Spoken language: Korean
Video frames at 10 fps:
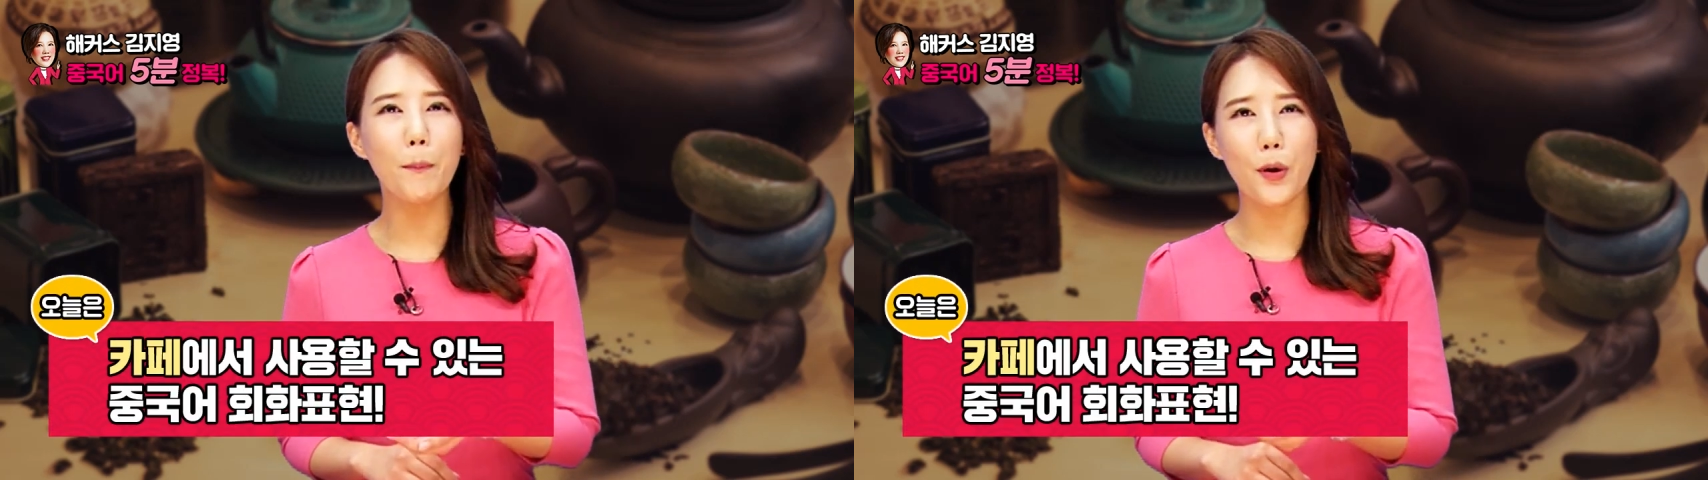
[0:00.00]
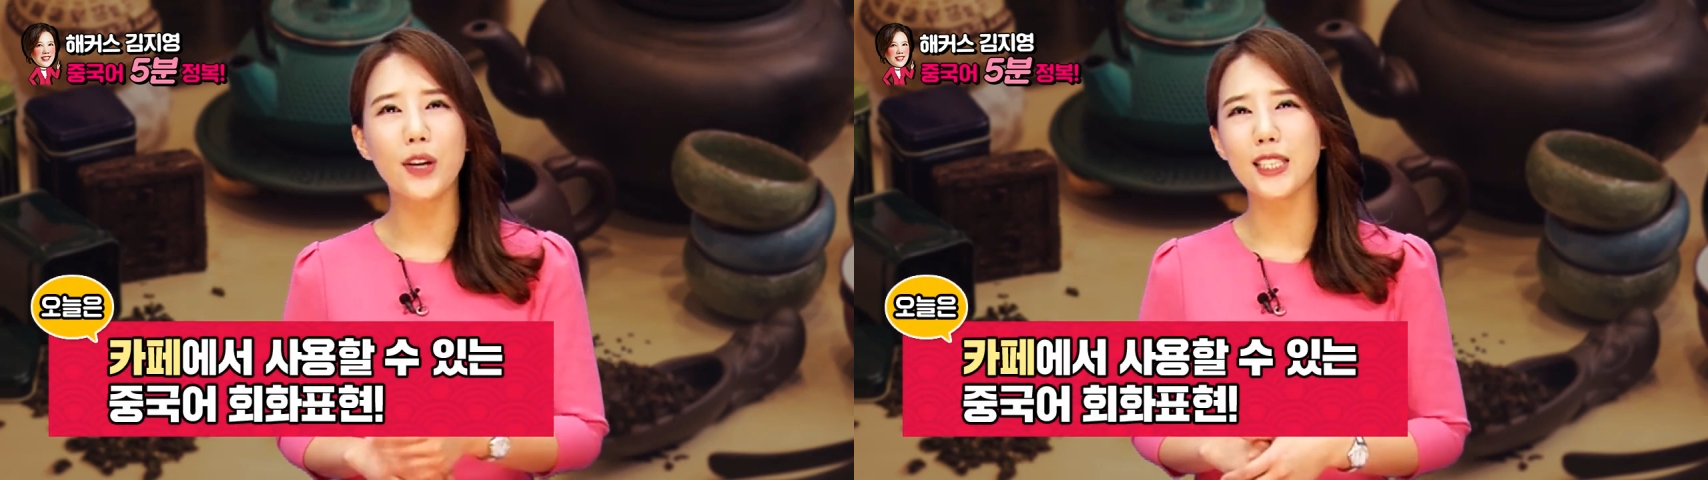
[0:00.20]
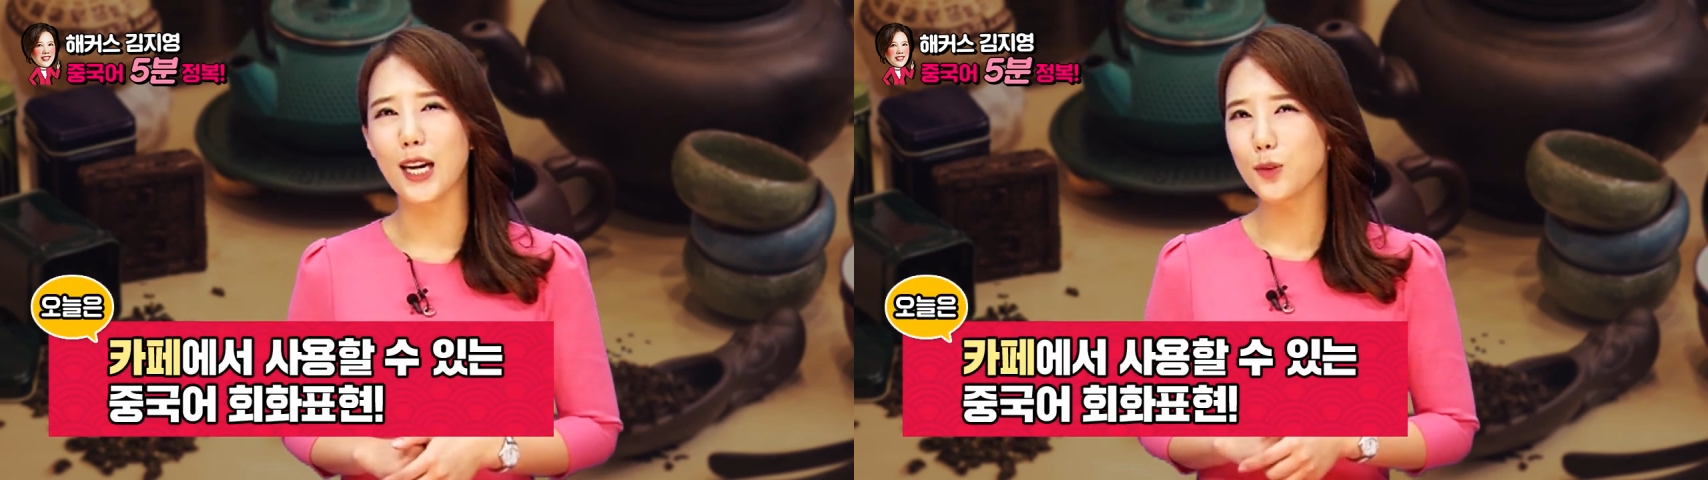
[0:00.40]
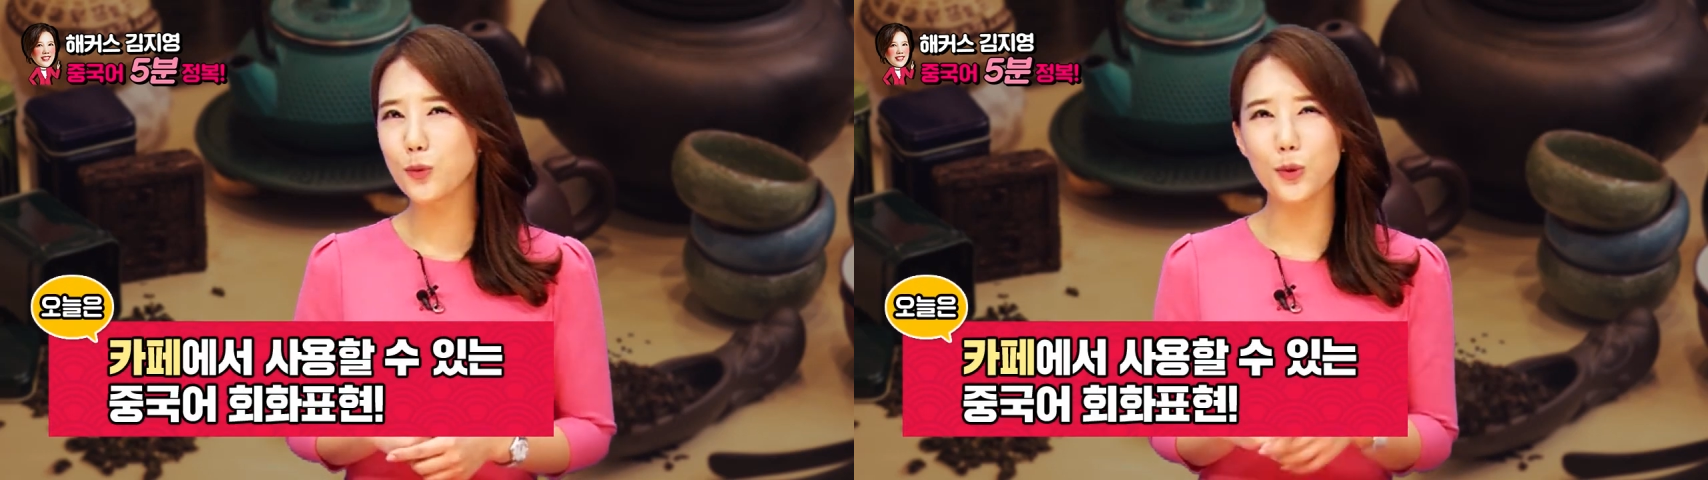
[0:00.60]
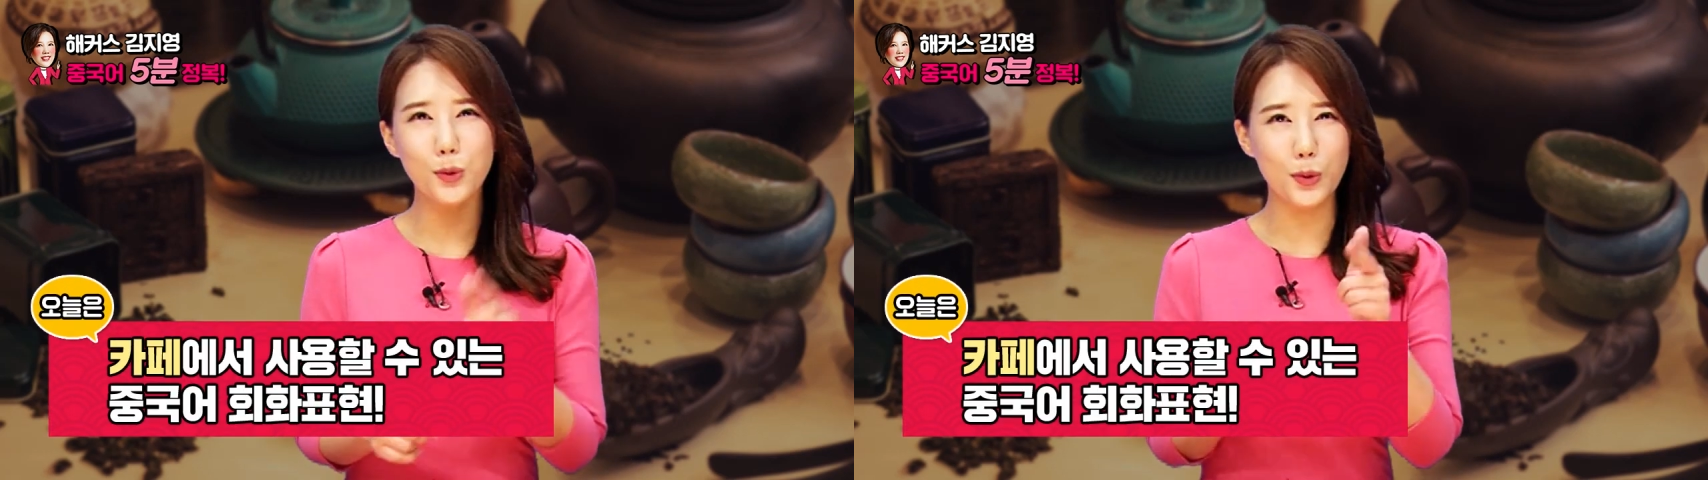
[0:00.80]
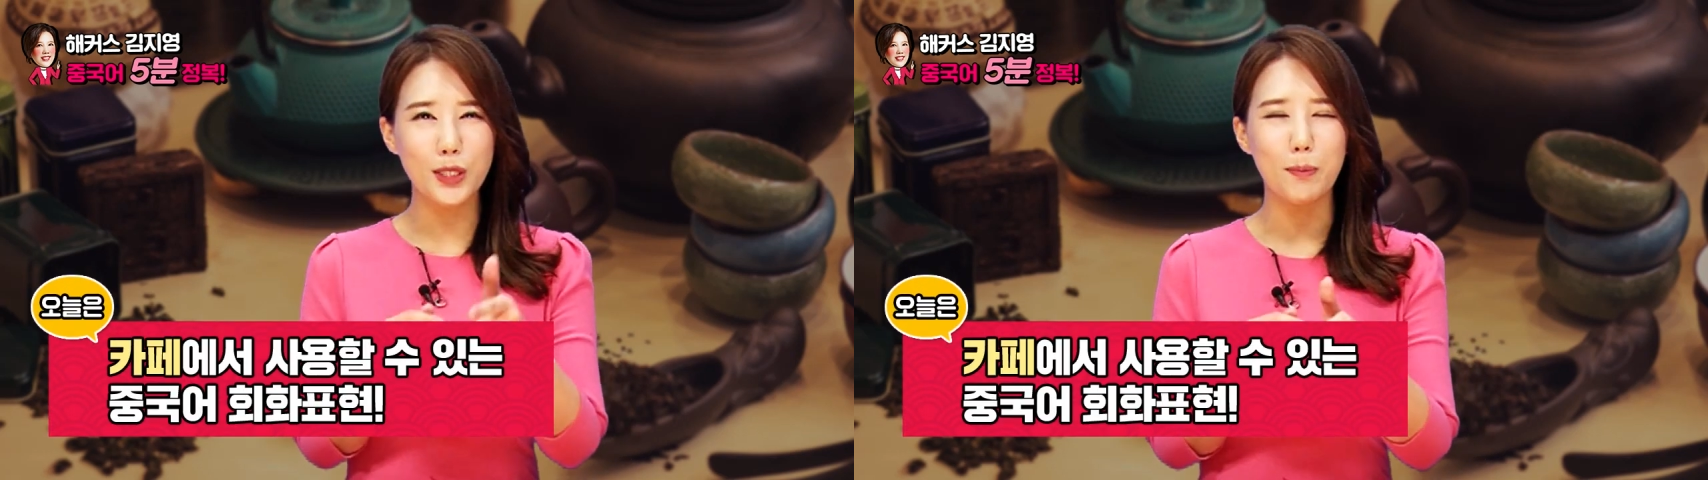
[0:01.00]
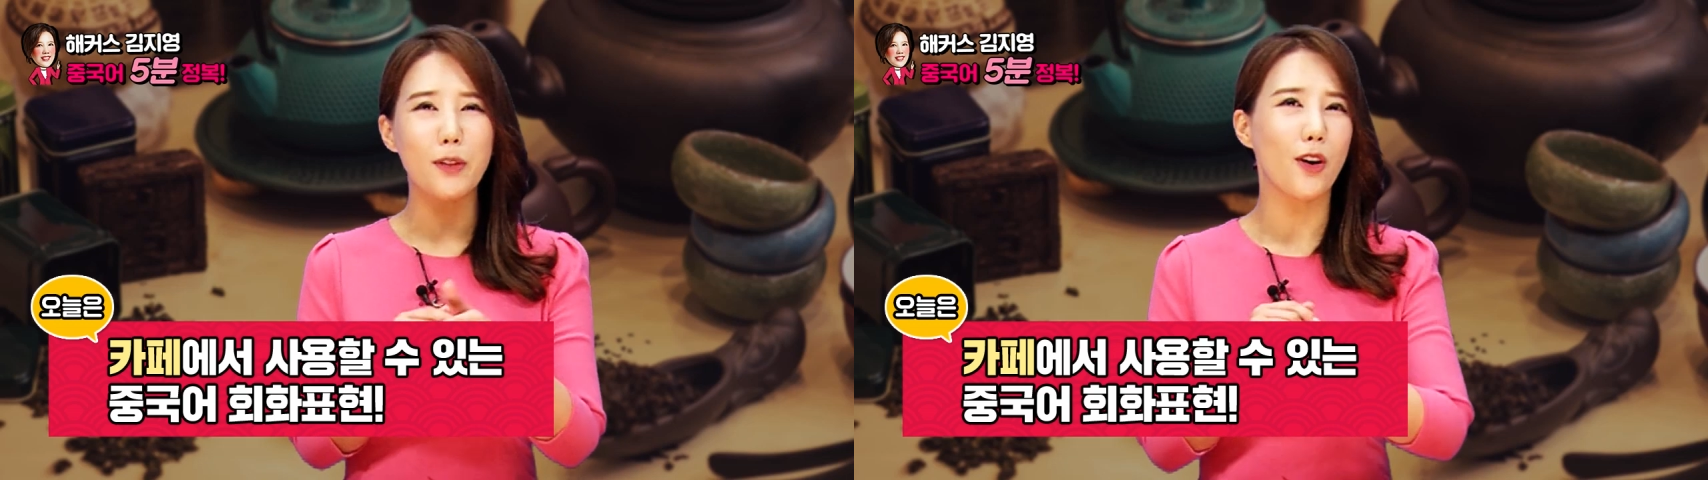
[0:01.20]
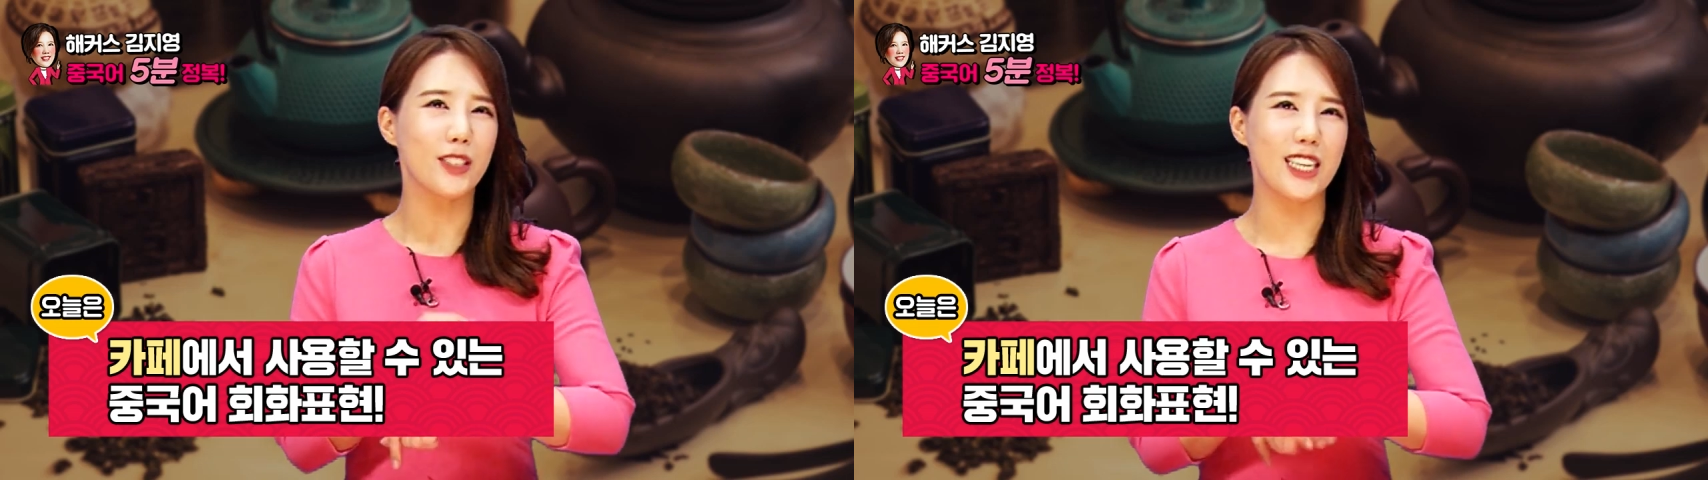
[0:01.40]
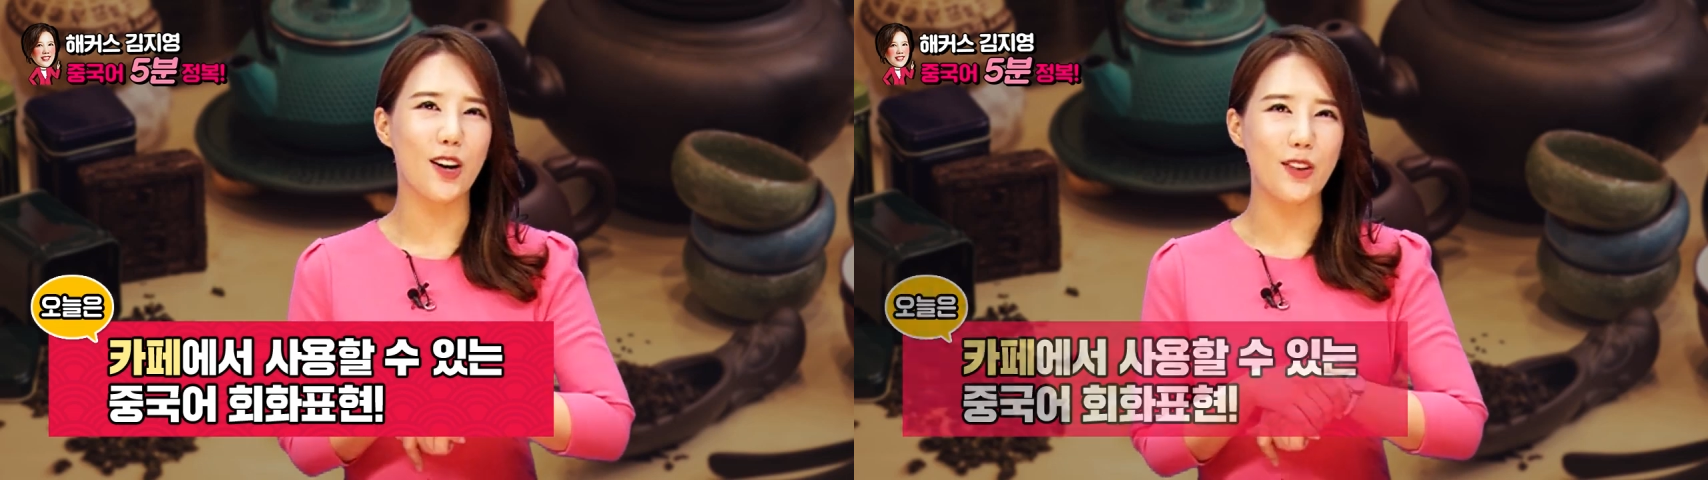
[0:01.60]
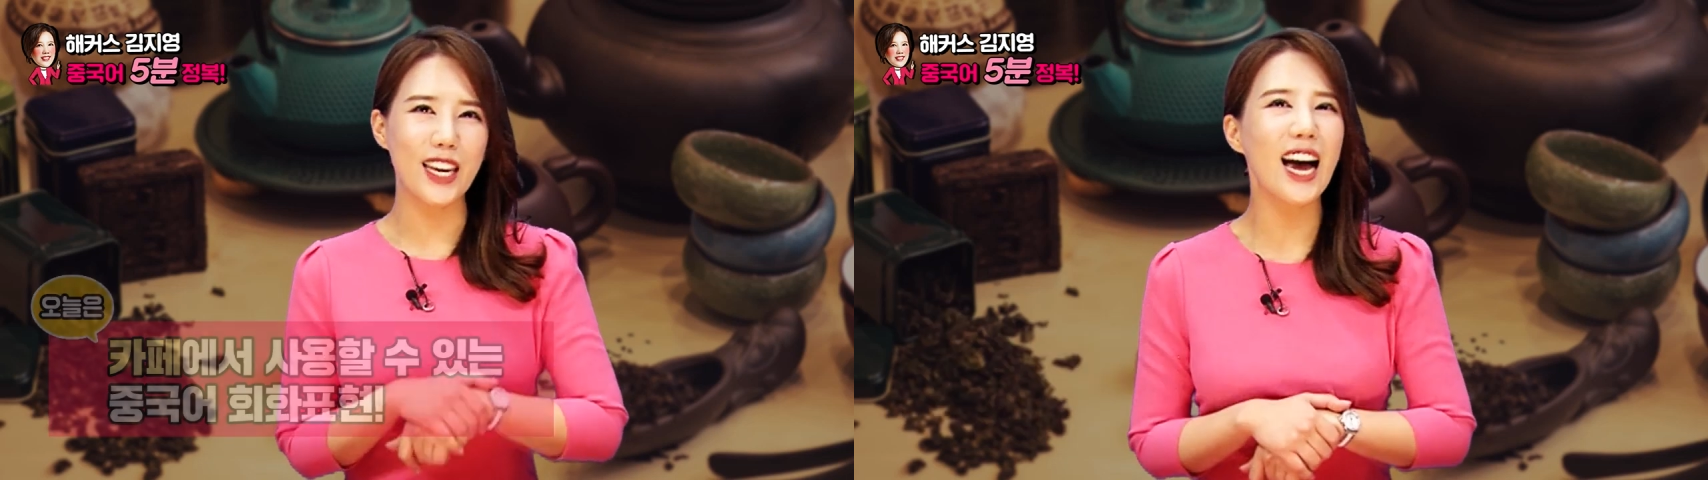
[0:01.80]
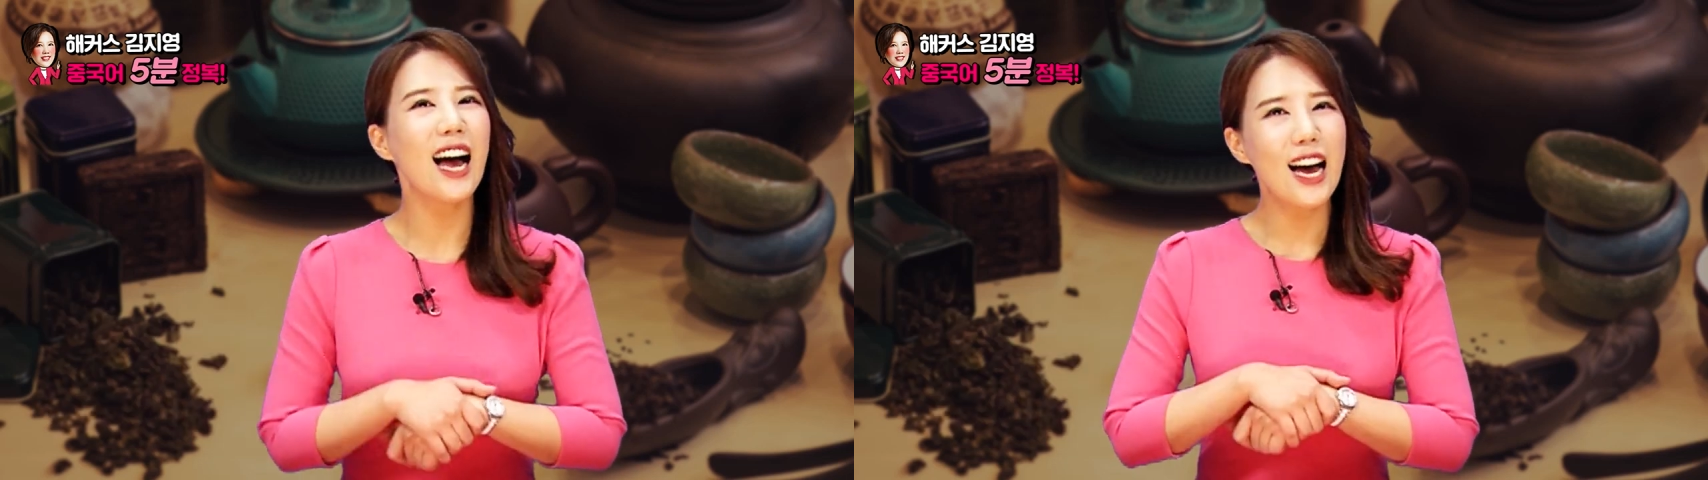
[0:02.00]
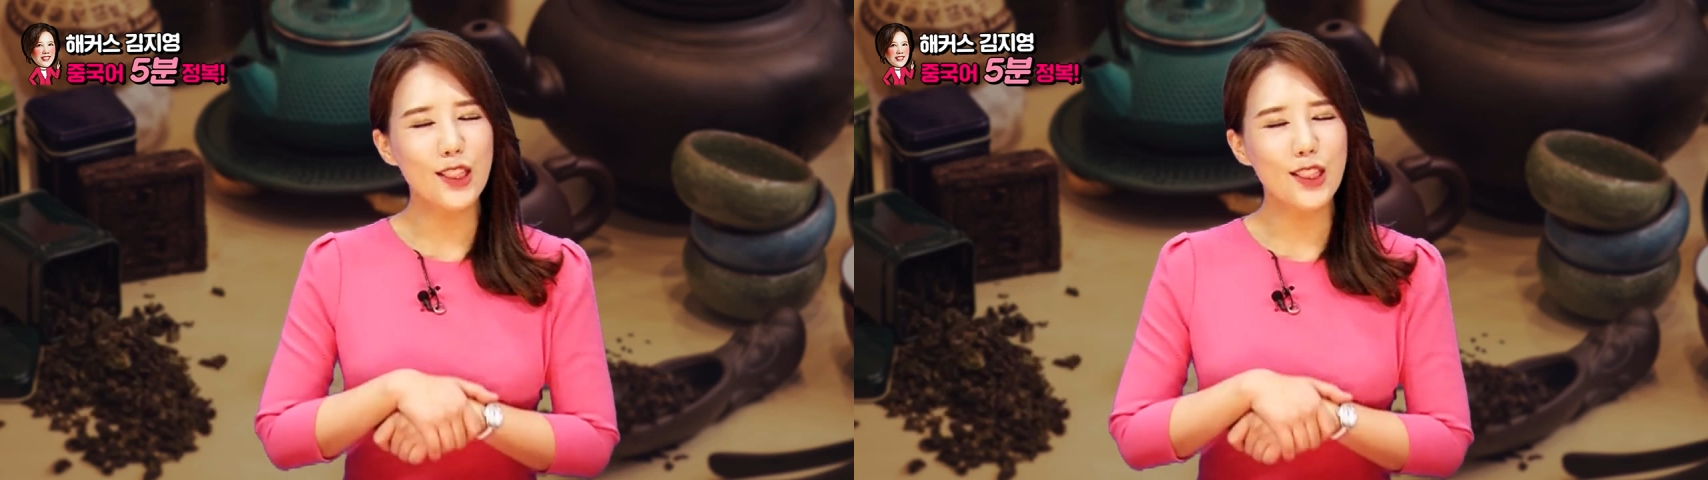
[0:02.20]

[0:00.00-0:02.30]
표현 제가 쏙쏙쏙 집어넣어 드릴 거니까